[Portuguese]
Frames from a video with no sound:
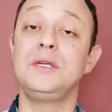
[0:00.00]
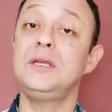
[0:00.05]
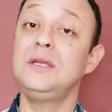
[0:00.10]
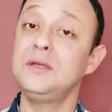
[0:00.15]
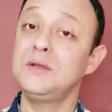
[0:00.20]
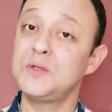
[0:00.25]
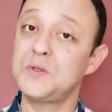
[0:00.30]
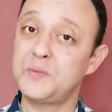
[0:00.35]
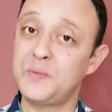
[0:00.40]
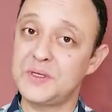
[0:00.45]
E
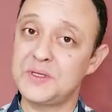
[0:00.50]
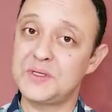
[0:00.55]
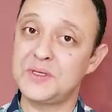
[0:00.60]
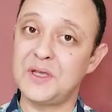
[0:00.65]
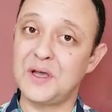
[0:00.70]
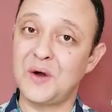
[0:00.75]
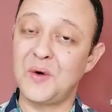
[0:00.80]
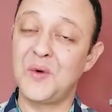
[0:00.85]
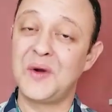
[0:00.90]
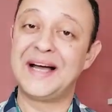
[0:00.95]
em
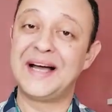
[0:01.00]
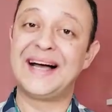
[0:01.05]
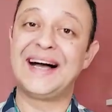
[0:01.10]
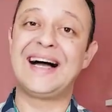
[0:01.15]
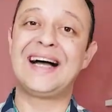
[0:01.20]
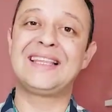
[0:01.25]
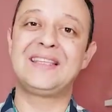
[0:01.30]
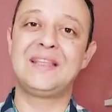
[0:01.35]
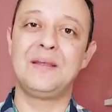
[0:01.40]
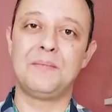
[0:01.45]
especial
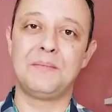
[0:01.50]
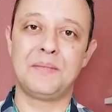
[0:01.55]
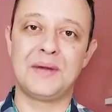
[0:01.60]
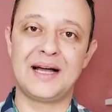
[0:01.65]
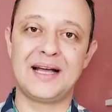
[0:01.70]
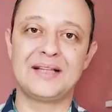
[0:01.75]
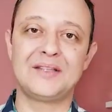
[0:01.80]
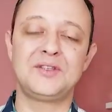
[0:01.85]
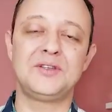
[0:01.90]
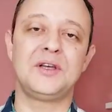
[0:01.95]
a
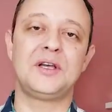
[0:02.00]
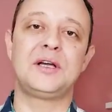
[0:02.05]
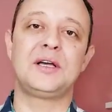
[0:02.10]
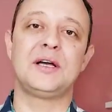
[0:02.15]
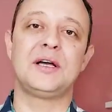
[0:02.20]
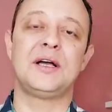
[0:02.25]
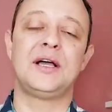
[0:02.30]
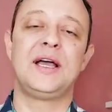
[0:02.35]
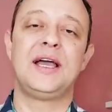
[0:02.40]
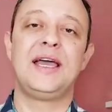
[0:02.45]

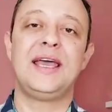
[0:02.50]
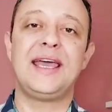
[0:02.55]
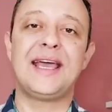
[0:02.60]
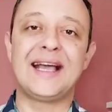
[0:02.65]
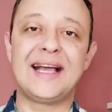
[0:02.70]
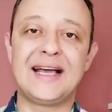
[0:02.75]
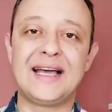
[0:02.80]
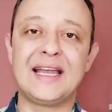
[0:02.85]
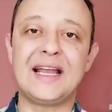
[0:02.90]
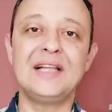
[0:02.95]
temática é
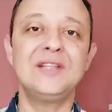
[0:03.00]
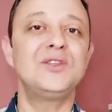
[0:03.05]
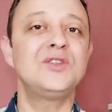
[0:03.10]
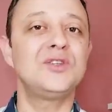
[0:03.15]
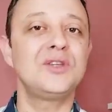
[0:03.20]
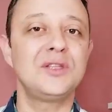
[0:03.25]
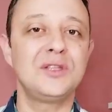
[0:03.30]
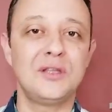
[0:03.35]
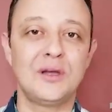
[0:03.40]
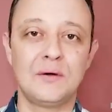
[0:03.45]

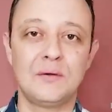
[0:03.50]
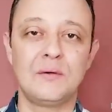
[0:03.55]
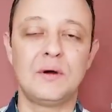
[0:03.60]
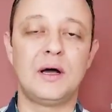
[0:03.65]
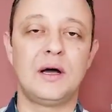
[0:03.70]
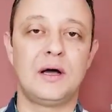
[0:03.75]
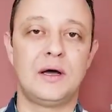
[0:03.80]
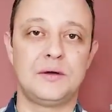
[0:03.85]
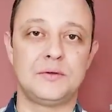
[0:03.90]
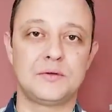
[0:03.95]
gratidão
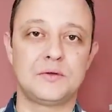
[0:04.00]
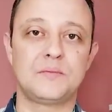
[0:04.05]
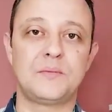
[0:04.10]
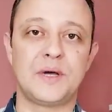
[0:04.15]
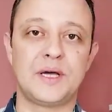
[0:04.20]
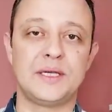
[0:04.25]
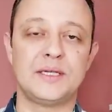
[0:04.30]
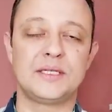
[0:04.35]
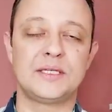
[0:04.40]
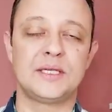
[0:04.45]
aos
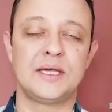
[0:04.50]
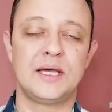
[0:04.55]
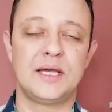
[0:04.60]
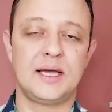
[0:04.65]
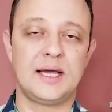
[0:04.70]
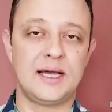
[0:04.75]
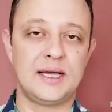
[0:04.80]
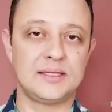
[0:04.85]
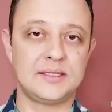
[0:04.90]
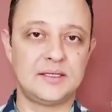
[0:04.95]
pais
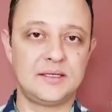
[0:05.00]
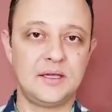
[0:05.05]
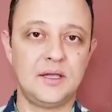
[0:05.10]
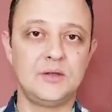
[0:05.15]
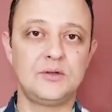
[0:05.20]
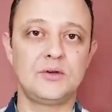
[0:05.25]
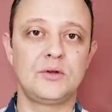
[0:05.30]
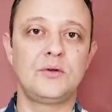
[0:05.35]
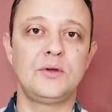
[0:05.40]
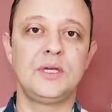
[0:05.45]
a
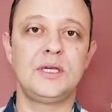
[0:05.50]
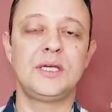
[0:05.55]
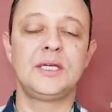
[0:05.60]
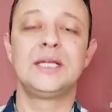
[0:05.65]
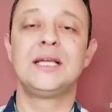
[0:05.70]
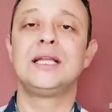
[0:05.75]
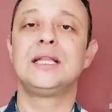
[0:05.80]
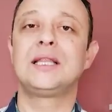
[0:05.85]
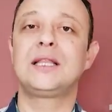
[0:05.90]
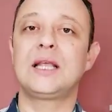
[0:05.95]

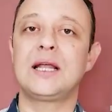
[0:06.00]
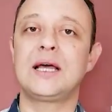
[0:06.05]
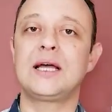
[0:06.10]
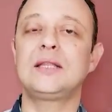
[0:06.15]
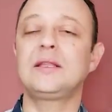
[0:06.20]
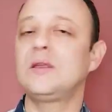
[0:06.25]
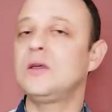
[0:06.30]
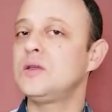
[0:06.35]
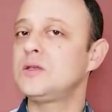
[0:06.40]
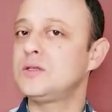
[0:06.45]
Seitonoye
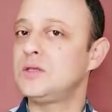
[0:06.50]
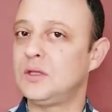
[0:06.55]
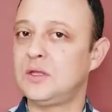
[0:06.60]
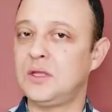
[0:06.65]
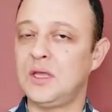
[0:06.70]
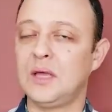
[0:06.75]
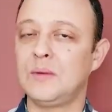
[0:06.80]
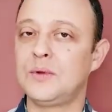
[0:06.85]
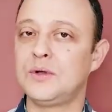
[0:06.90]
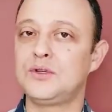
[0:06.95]
trata esse
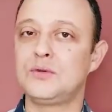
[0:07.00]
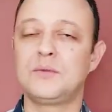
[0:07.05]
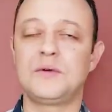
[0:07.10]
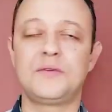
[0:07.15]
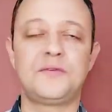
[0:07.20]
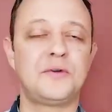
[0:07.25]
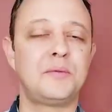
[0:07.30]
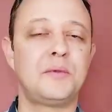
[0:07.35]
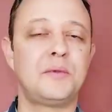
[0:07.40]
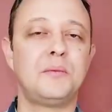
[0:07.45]
tema de uma
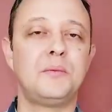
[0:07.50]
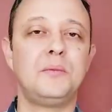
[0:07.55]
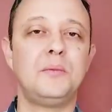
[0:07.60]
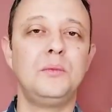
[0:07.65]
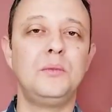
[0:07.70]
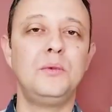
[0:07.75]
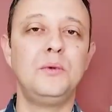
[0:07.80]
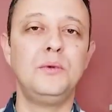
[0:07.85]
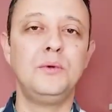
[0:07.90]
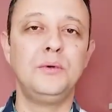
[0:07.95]
forma
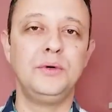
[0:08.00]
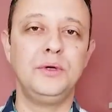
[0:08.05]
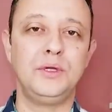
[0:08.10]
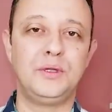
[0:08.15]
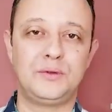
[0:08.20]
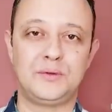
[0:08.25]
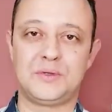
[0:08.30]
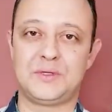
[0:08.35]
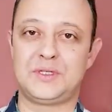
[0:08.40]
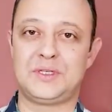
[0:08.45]

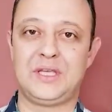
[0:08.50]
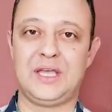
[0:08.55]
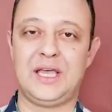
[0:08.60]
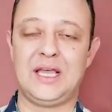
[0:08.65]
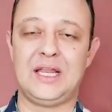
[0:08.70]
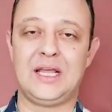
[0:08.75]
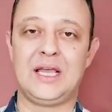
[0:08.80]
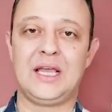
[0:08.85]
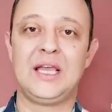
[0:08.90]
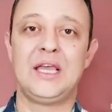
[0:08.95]
muito
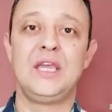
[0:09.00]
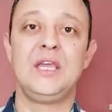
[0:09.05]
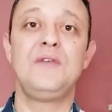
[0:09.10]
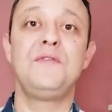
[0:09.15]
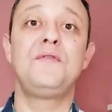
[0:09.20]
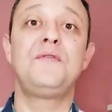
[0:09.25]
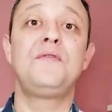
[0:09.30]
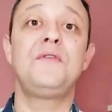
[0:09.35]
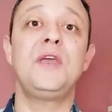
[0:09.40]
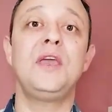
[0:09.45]
séria e
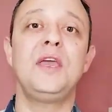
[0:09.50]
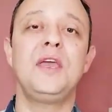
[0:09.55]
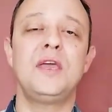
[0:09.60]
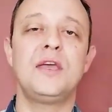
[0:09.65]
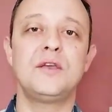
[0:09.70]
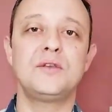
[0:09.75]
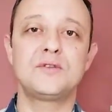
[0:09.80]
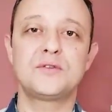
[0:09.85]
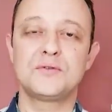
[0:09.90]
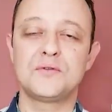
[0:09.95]
vem
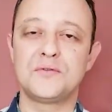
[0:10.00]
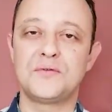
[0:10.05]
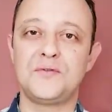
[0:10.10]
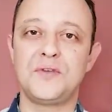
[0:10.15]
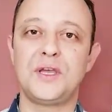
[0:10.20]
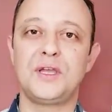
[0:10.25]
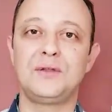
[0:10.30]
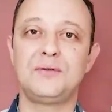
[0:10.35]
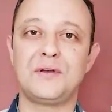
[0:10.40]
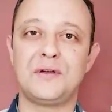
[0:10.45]

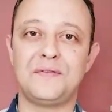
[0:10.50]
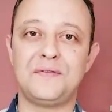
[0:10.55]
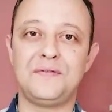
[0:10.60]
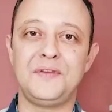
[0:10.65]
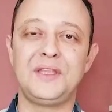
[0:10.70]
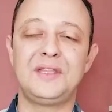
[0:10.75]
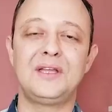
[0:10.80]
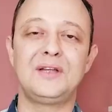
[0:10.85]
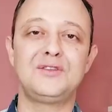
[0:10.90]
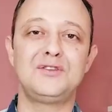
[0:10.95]
resolvendo a
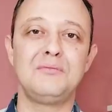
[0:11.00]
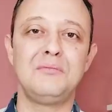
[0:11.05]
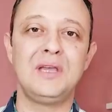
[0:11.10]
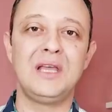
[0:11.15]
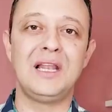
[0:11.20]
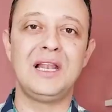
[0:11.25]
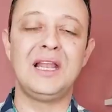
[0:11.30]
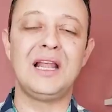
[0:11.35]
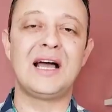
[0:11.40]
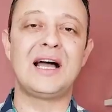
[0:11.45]
vida de
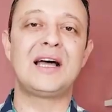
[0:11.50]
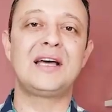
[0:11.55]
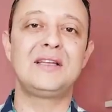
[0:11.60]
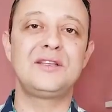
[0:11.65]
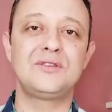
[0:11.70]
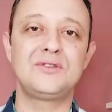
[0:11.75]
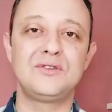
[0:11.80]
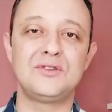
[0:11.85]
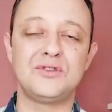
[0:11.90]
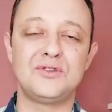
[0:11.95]

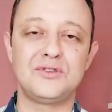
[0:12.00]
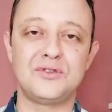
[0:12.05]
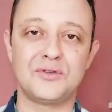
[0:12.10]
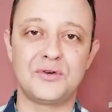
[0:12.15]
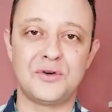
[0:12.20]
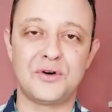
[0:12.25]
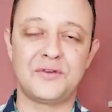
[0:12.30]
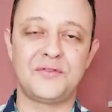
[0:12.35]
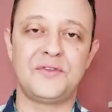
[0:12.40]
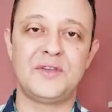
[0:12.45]
milhares de
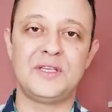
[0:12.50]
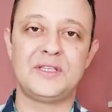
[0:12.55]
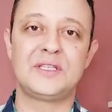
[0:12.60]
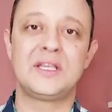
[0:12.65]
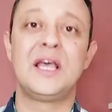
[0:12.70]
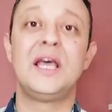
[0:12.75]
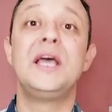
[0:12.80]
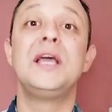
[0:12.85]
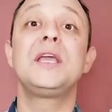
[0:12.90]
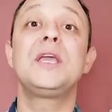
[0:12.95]
jovens
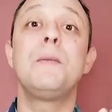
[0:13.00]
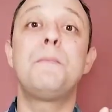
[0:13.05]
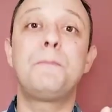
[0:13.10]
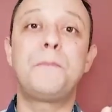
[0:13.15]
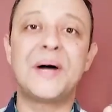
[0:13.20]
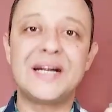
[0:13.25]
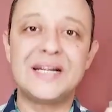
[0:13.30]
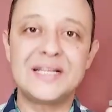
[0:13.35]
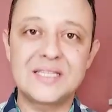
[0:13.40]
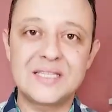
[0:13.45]
que
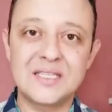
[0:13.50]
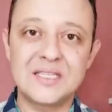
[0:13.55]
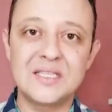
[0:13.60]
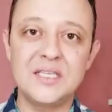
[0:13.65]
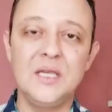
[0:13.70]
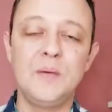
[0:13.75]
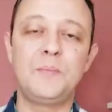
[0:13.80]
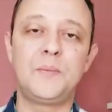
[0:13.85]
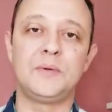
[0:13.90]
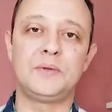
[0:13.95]

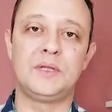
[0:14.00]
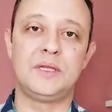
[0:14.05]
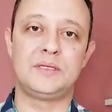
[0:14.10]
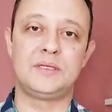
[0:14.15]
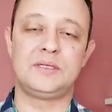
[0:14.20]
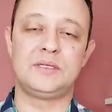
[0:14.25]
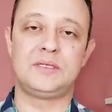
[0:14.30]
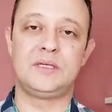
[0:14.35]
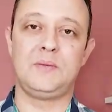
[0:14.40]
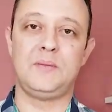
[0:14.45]
participam
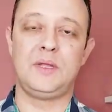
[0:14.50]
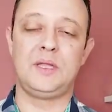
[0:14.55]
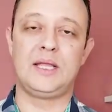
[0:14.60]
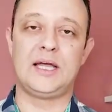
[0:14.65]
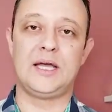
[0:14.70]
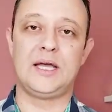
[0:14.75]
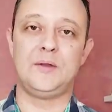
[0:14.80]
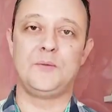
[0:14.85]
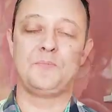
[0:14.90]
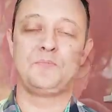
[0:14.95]
desse
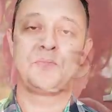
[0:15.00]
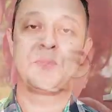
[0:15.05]
seminário.